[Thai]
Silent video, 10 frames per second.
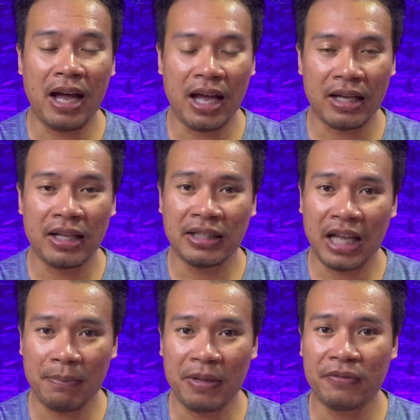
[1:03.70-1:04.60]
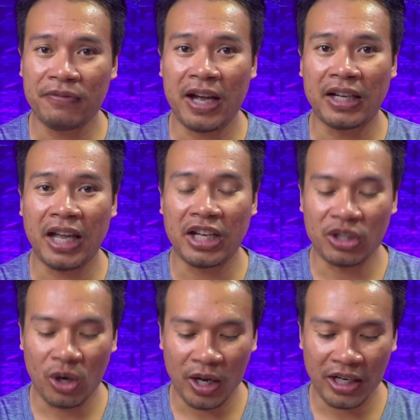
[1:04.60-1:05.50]
ว่าถ้าเป็นฝั่ง
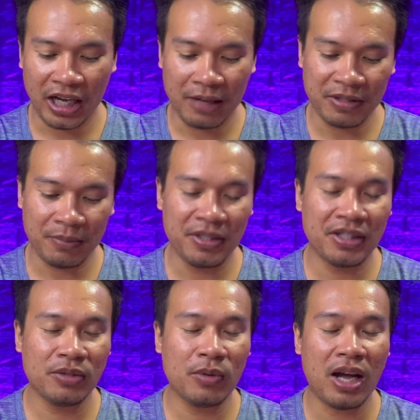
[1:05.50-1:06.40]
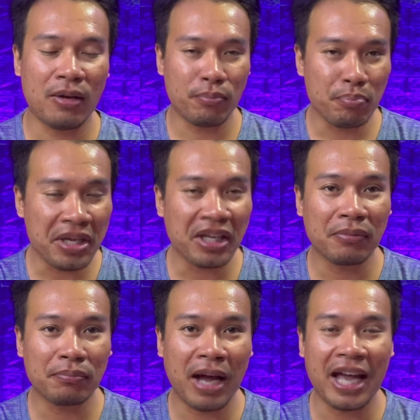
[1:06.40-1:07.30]
Android นะครับจะมีชื่อว่าMix
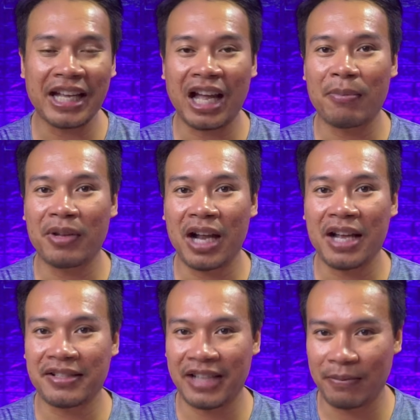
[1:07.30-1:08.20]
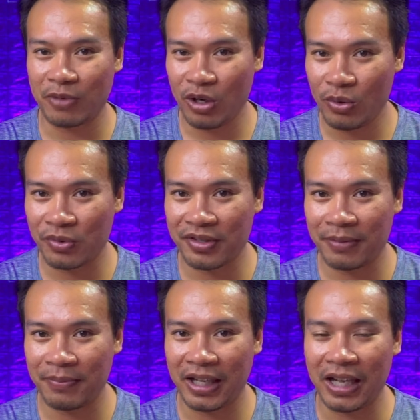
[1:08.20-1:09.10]
by
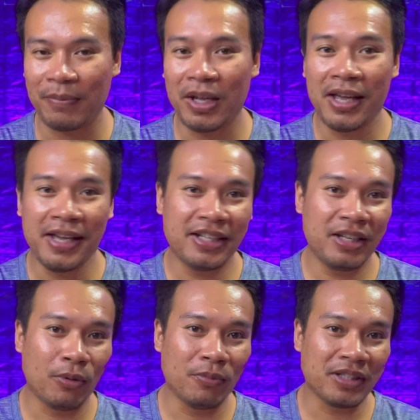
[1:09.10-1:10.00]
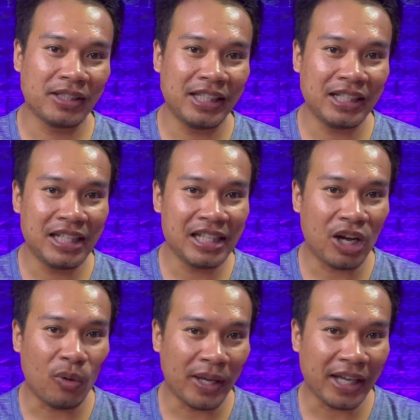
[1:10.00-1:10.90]
Camera360 นะครับเดี๋ยวผมจะทิ้งลิงก์
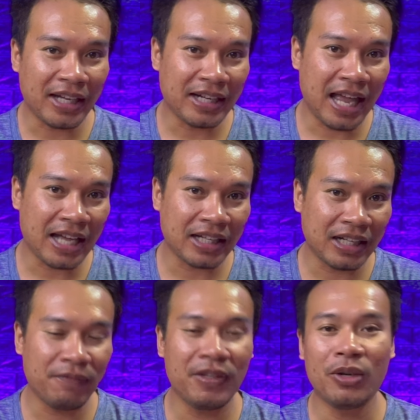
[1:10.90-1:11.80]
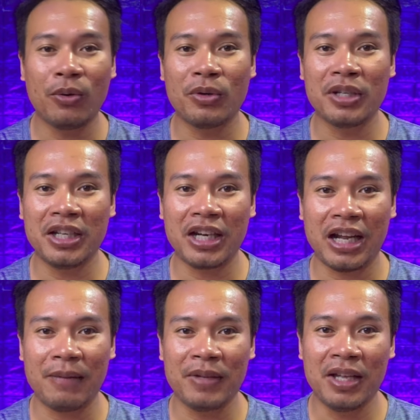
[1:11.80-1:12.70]
เอาไว้ข้างล่างคลิปวิดีโอนี้นะค
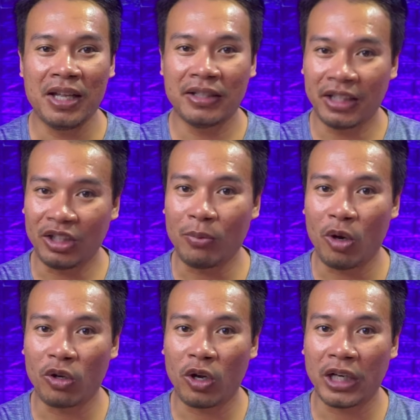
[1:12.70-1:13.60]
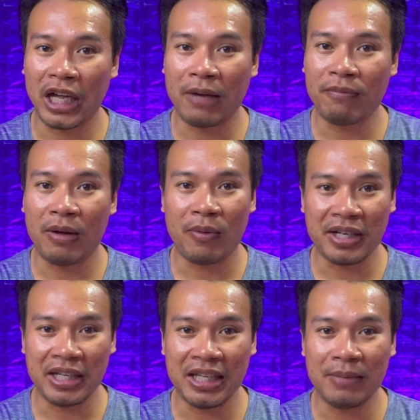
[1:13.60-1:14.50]
รับแต่ต้องบอกก่อนนะครับว่าวัน
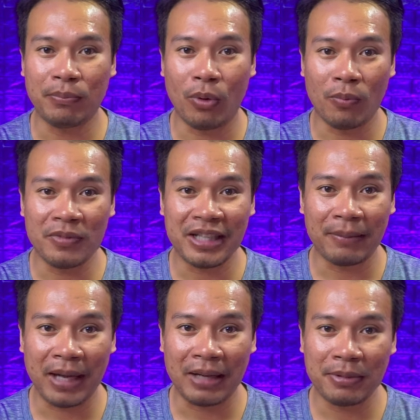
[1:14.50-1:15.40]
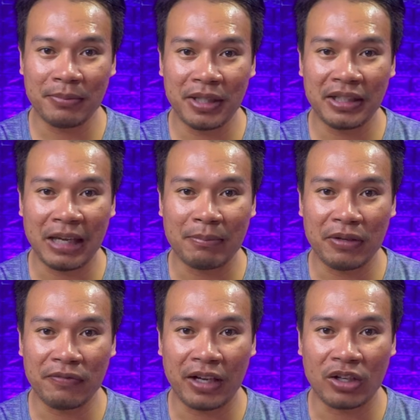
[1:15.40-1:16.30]
นี้ผมจะพาเพื่อนๆทำใน
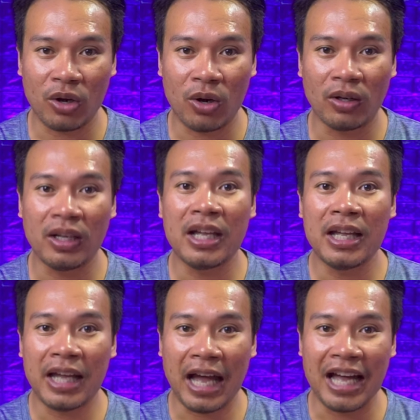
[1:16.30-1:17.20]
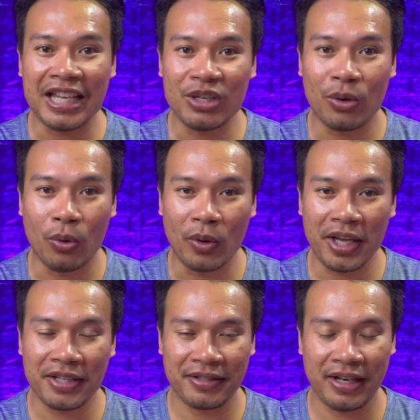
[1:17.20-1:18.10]
ฝั่งของ
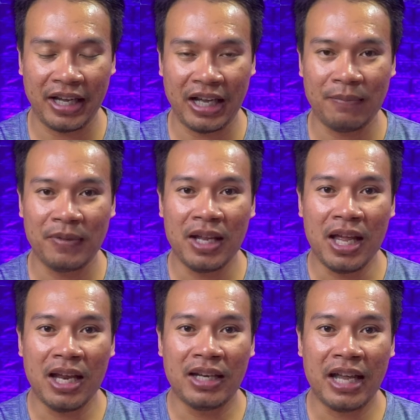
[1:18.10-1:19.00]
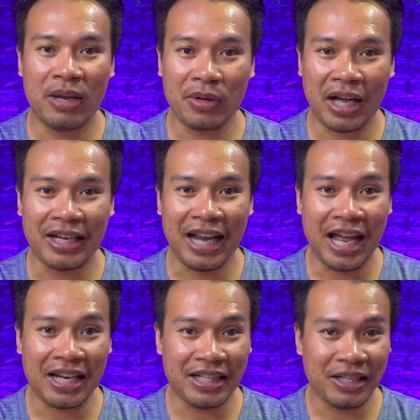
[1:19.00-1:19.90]
iOS นะครับในโอกาสหน้า
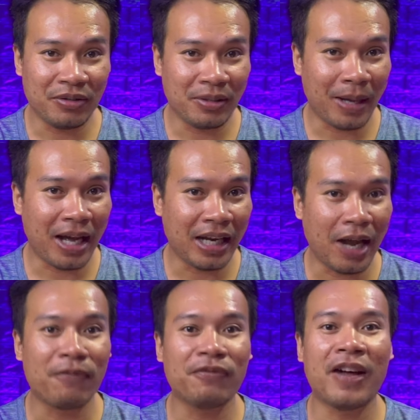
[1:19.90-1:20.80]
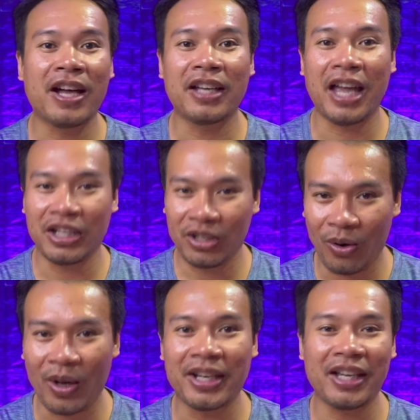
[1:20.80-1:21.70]
เดี๋ยวจะพาทำฝั่ง
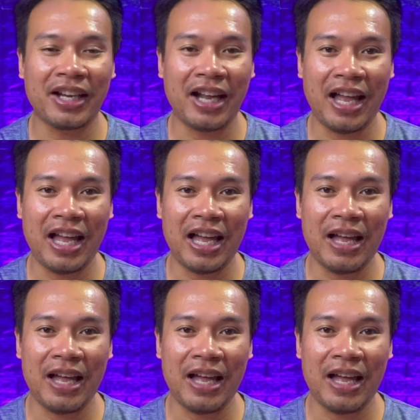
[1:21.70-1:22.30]
Android นะครั